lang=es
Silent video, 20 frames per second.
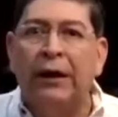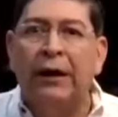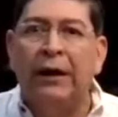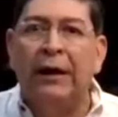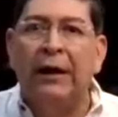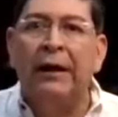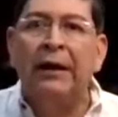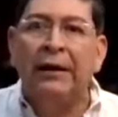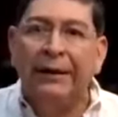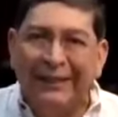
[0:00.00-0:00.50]
de
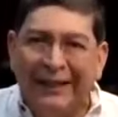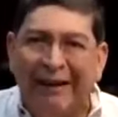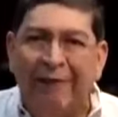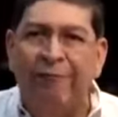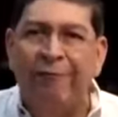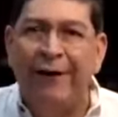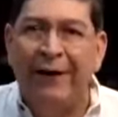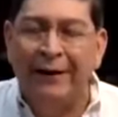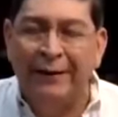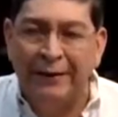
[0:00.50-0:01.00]
Arena
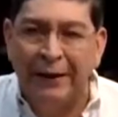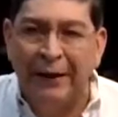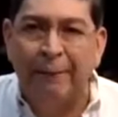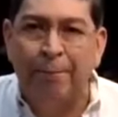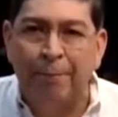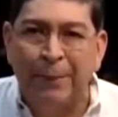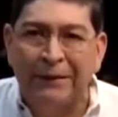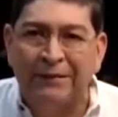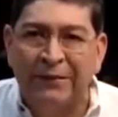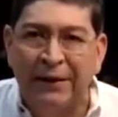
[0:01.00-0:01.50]
del Frente
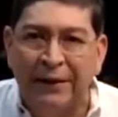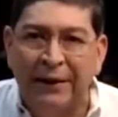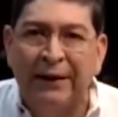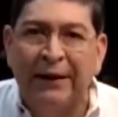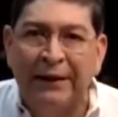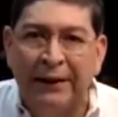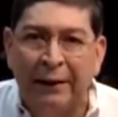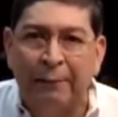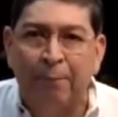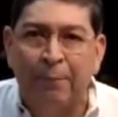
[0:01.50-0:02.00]
del
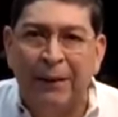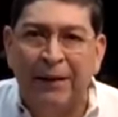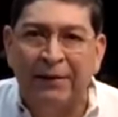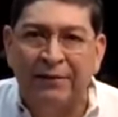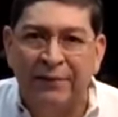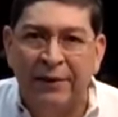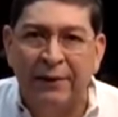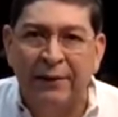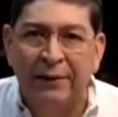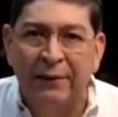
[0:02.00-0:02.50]
PCN y del
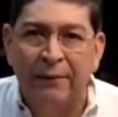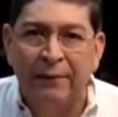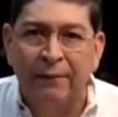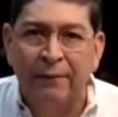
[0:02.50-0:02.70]
PDC.